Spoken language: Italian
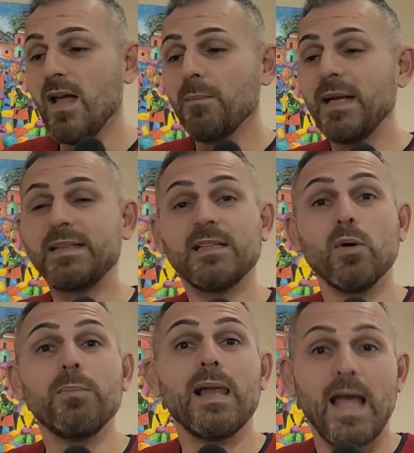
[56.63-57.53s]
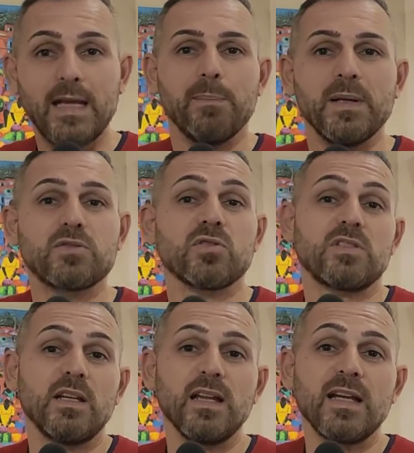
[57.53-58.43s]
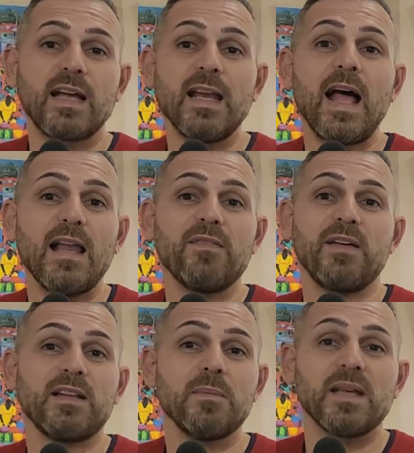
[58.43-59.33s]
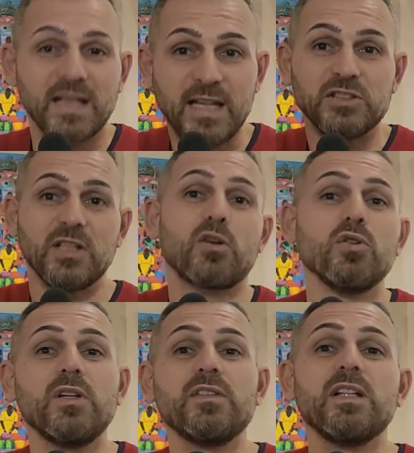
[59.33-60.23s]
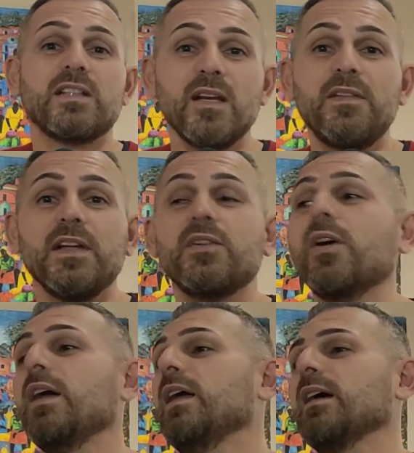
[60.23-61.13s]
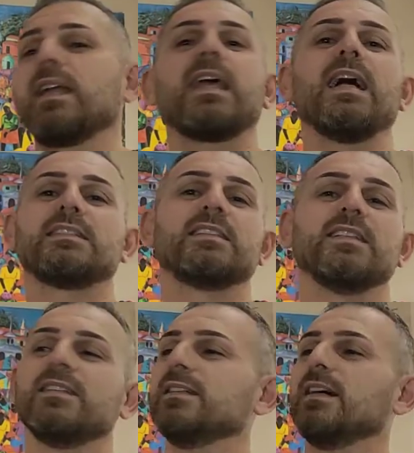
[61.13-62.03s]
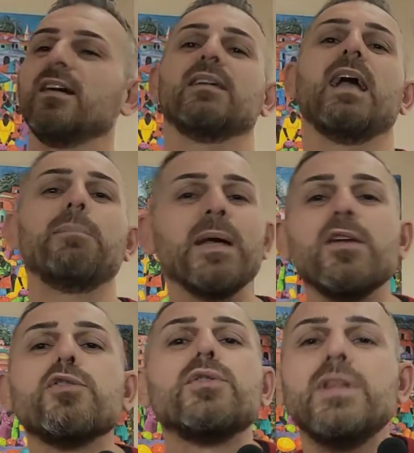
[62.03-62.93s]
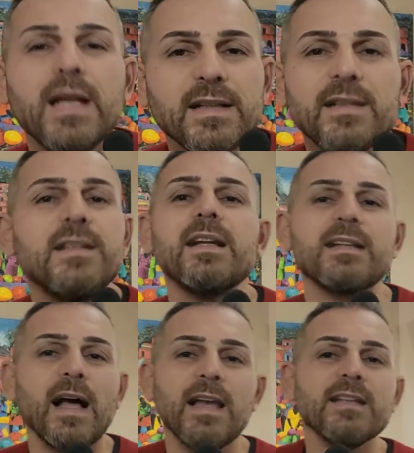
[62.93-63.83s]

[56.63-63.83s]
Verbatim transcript: mettete un bel like per sostenere il canale, fatemi crescere, condividete il video. Ragazzi, è periodo di, na di Natale,